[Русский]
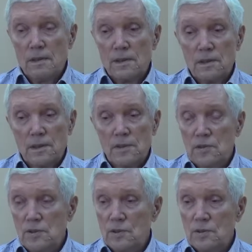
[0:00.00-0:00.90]

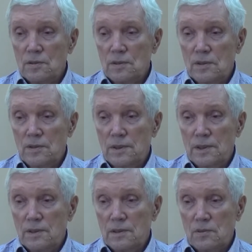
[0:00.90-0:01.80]
Ранее, честно
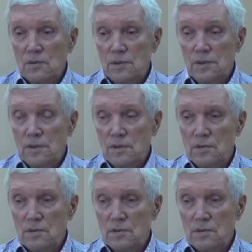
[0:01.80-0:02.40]
говоря, такой,